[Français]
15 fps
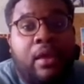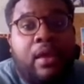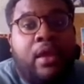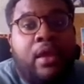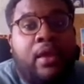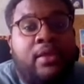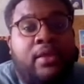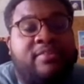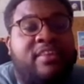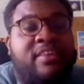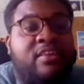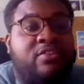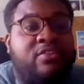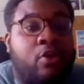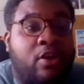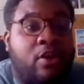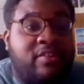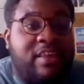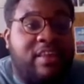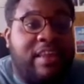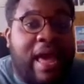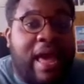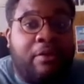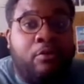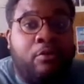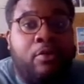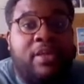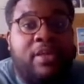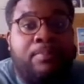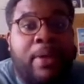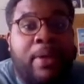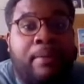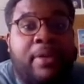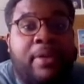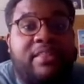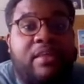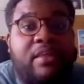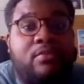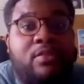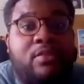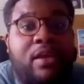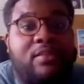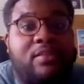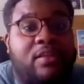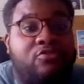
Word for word: C'est le seul scénario qui permettait de traiter